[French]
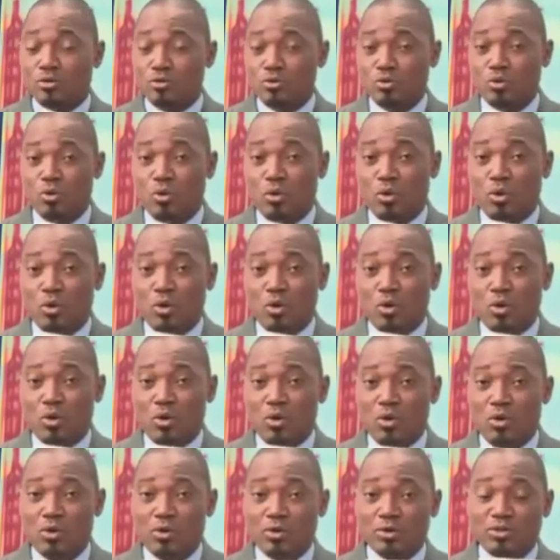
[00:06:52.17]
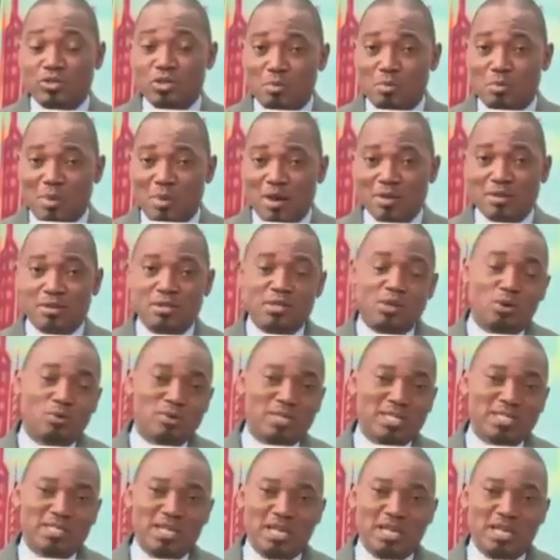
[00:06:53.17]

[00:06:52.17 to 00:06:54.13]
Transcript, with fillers: Nous euh, le demandions